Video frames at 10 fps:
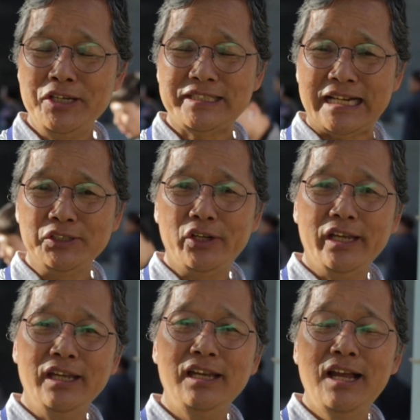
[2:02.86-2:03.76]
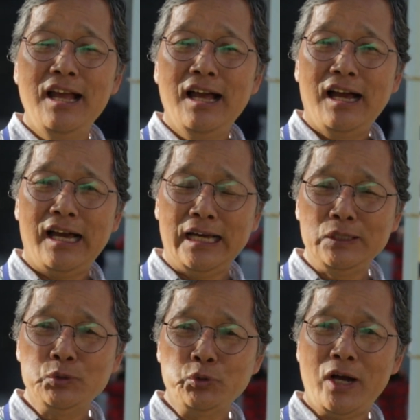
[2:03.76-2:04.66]
저희 작년에
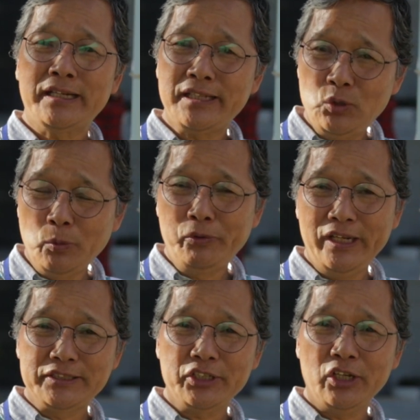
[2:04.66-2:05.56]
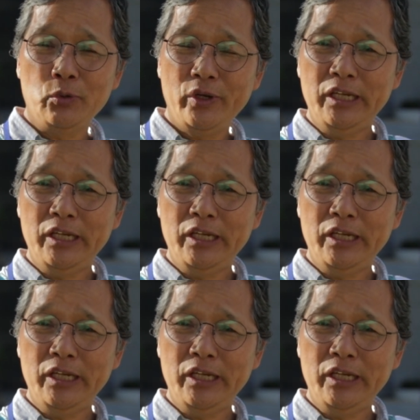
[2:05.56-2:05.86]
한국어 학당을 오픈을 했어요.